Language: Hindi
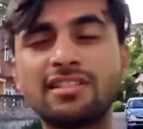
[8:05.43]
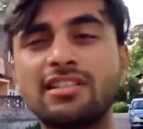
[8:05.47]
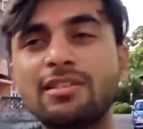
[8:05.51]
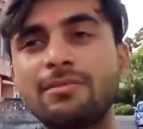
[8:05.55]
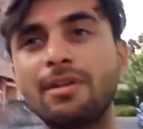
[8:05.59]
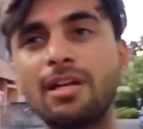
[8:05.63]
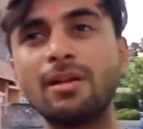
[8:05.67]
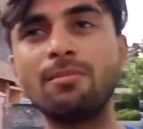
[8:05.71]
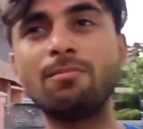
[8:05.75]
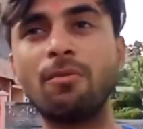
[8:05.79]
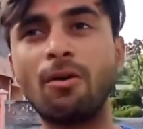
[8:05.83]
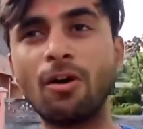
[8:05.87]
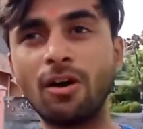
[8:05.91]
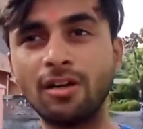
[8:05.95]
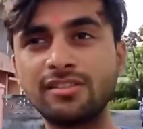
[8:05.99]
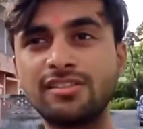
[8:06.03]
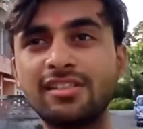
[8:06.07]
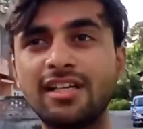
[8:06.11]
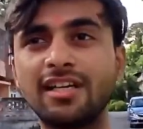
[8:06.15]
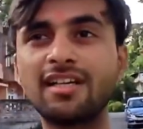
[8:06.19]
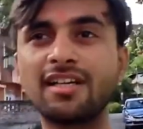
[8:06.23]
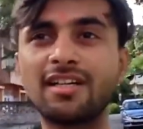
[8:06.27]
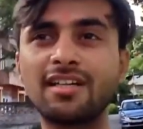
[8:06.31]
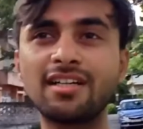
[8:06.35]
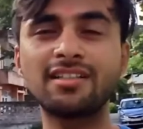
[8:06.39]
इस्तेमाल बहुत
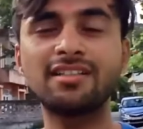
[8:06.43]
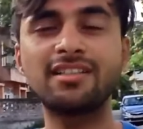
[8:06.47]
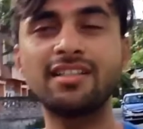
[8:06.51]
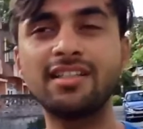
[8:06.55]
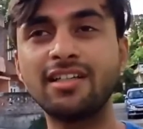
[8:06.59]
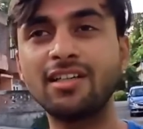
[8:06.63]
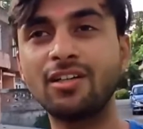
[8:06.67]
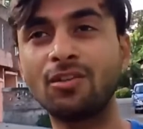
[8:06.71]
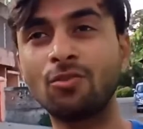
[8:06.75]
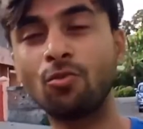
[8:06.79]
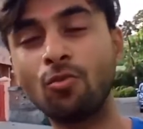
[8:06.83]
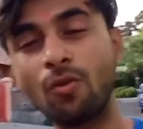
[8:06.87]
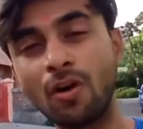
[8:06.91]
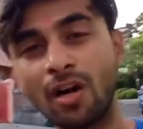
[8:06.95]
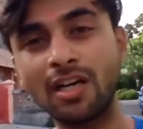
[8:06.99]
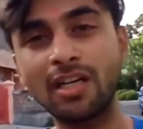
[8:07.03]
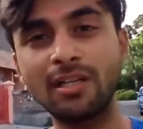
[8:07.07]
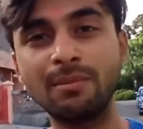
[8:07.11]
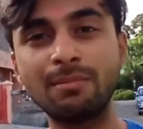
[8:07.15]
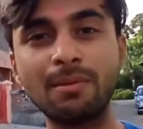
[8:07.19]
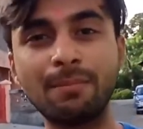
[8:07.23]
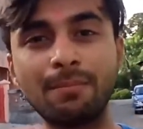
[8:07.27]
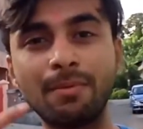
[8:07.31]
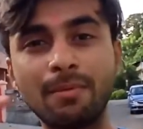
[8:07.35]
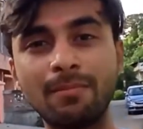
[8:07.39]
ज़्यादा करते हैं
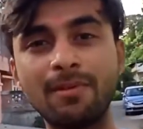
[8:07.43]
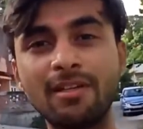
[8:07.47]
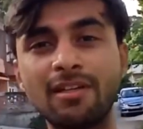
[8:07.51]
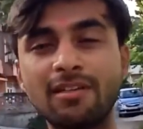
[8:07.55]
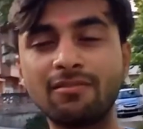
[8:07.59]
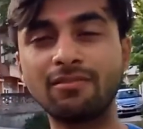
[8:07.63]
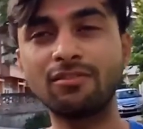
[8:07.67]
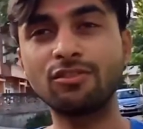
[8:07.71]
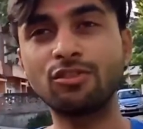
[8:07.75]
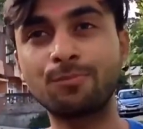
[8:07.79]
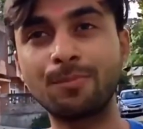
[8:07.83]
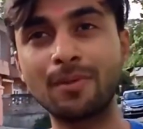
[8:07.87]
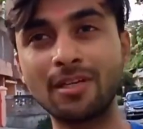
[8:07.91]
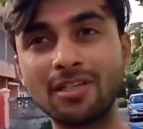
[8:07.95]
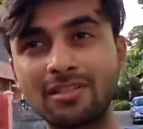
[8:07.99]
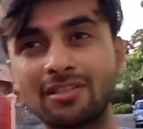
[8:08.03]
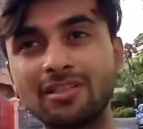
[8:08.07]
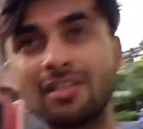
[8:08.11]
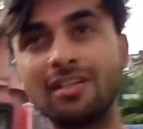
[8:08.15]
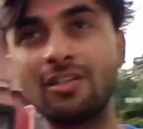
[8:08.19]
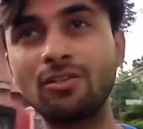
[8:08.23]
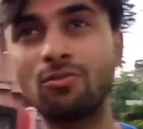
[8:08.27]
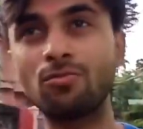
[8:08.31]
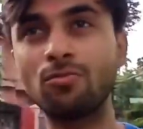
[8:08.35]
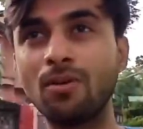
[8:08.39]
गुवाहाटी में पब्लिक
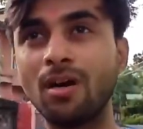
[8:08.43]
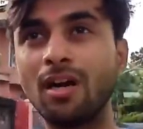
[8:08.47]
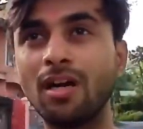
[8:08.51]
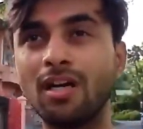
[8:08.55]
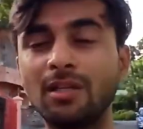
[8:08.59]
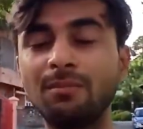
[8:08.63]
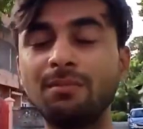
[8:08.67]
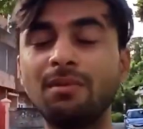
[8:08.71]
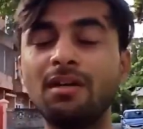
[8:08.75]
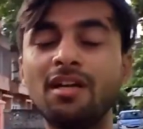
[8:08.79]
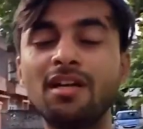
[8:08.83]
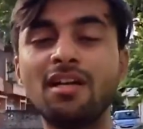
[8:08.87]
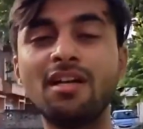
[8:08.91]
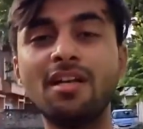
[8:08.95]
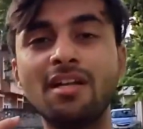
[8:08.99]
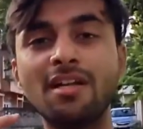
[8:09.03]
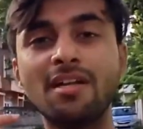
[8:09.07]
स्पेशली गुवाहाटी में